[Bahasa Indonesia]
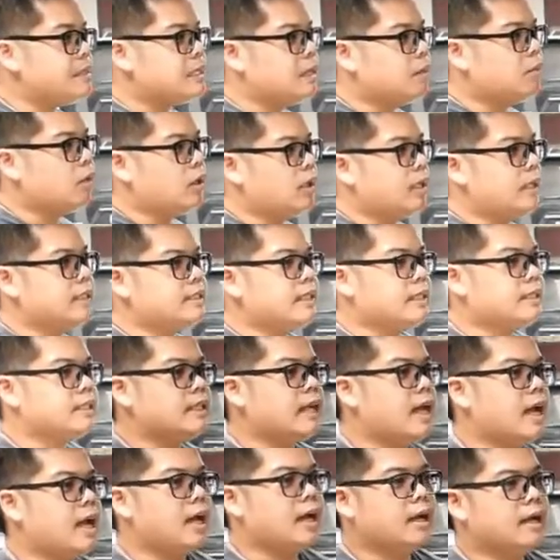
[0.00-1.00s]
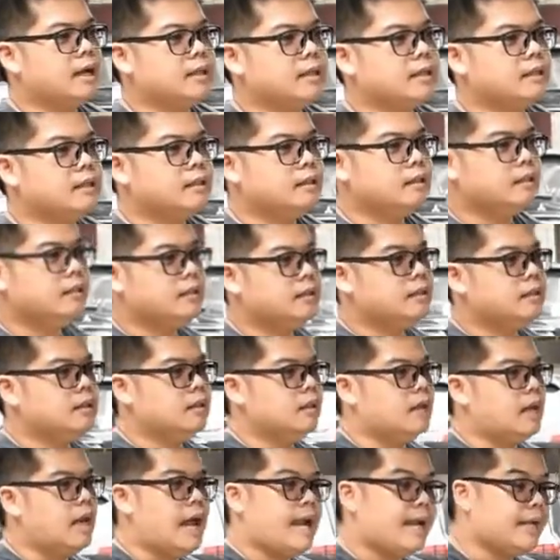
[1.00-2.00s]
bisa buat ngecas yang
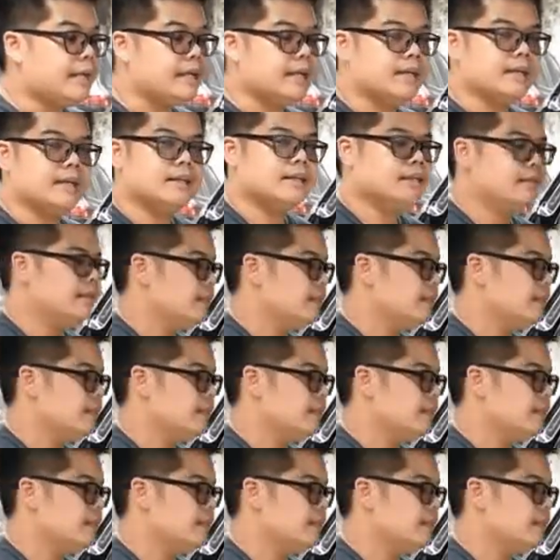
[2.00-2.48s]
lain ya